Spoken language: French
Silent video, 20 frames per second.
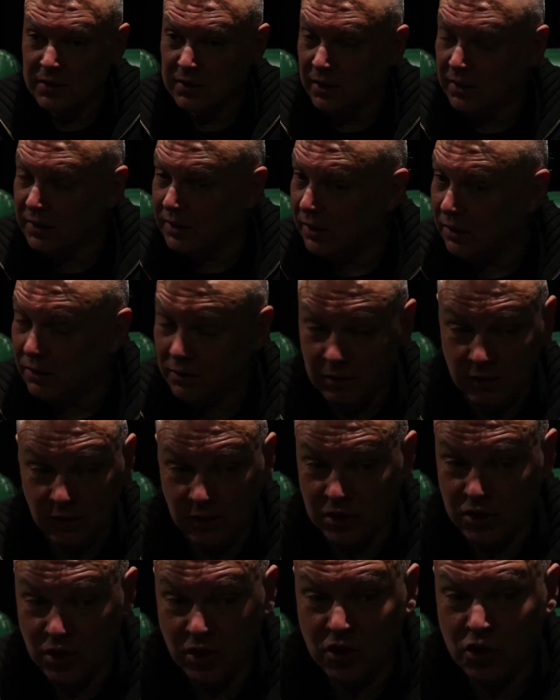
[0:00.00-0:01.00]
c'est-à-dire
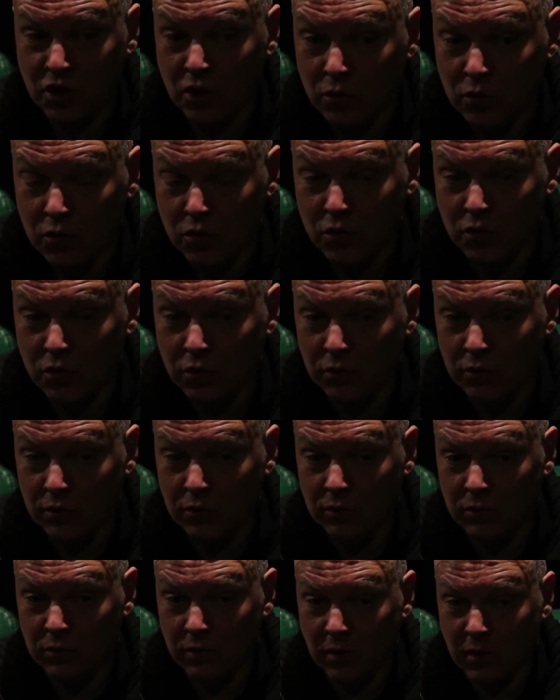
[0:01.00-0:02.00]
déjà change,
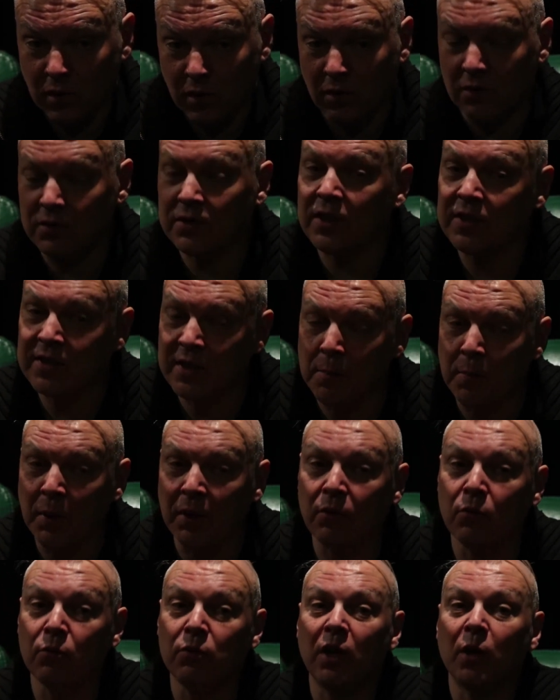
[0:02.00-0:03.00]
alors ça c'est
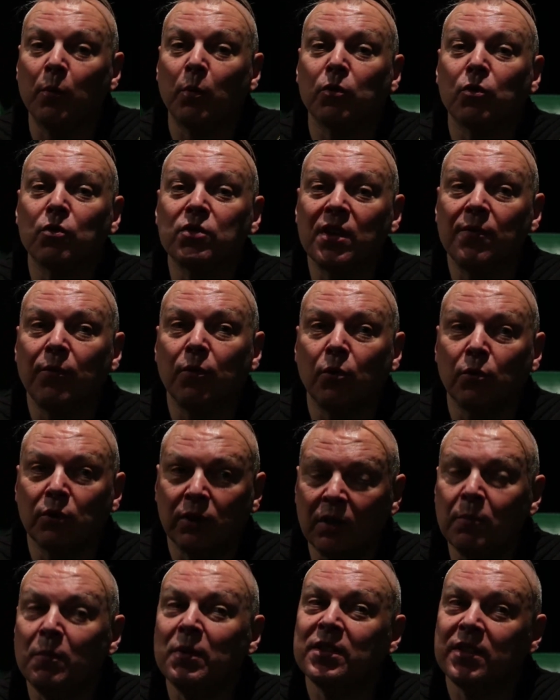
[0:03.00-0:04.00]
pas uniquement de sa
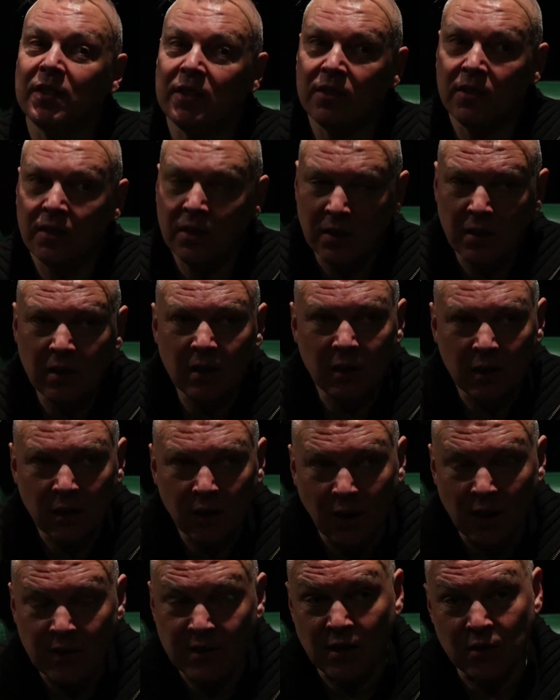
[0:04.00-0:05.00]
volonté, mais c'est
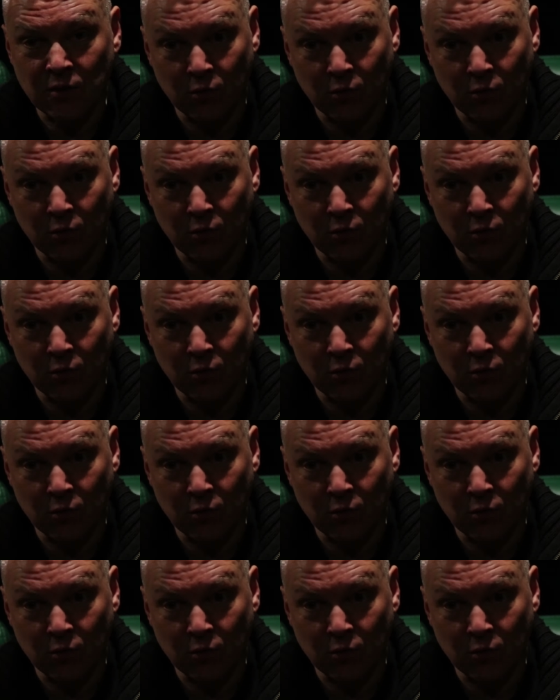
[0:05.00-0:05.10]
grâce à